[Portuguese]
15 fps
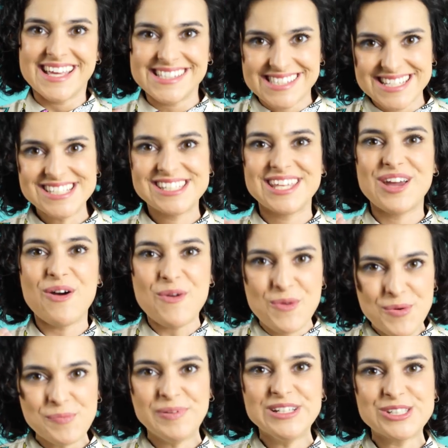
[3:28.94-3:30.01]
Existem
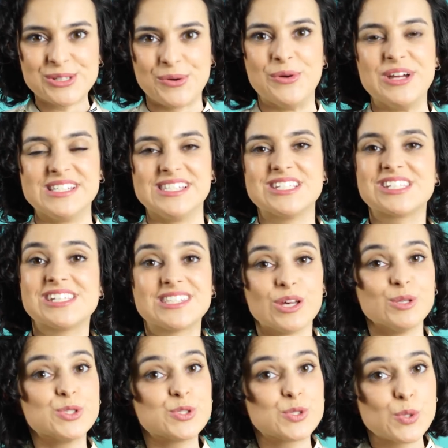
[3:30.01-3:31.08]
algumas coisas que
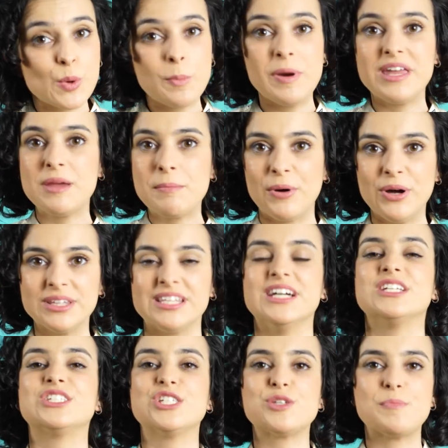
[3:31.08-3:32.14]
são super
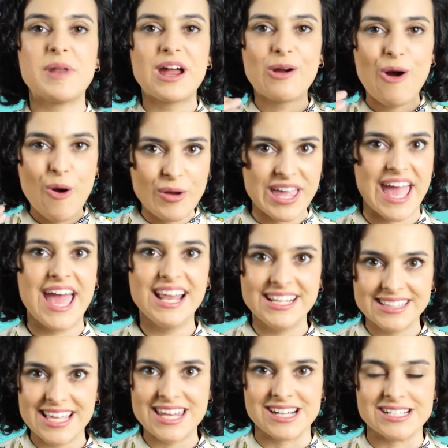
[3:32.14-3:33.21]
importantes para qualquer
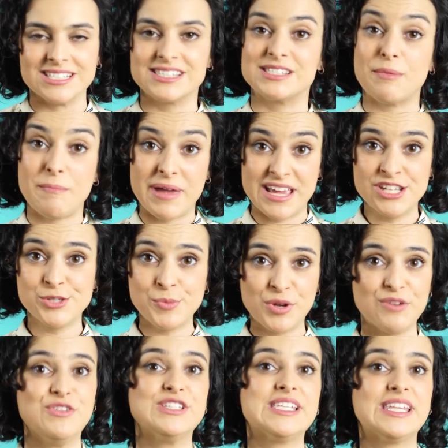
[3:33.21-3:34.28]
liderança, mesmo
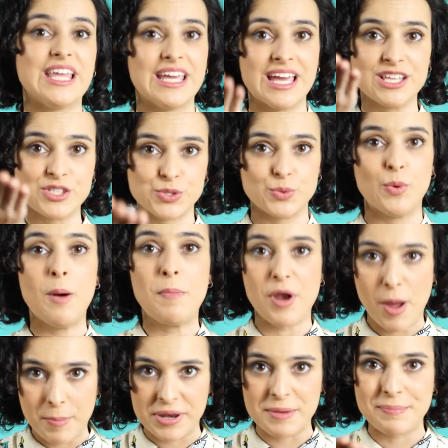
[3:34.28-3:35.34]
que você tenha a sua
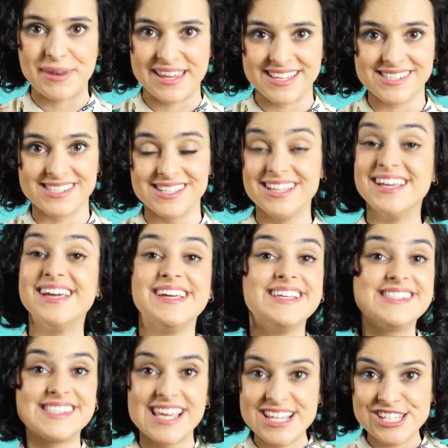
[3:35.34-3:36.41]
própria empresa
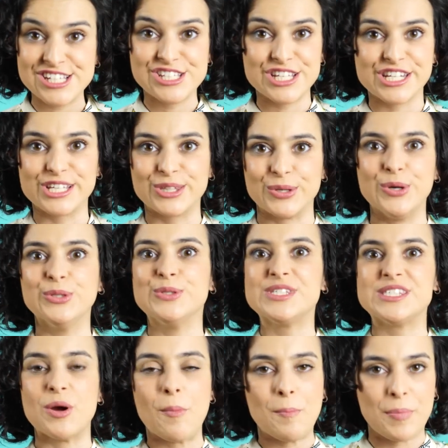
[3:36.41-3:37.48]
e seja diretor do
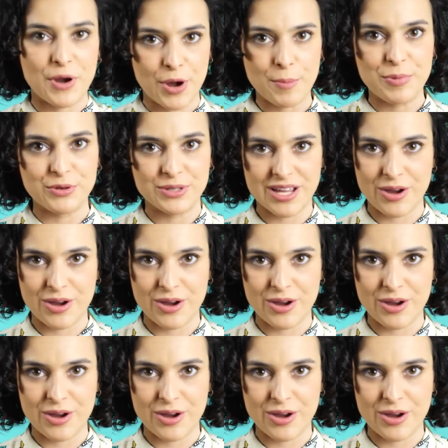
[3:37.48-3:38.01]
seu próprio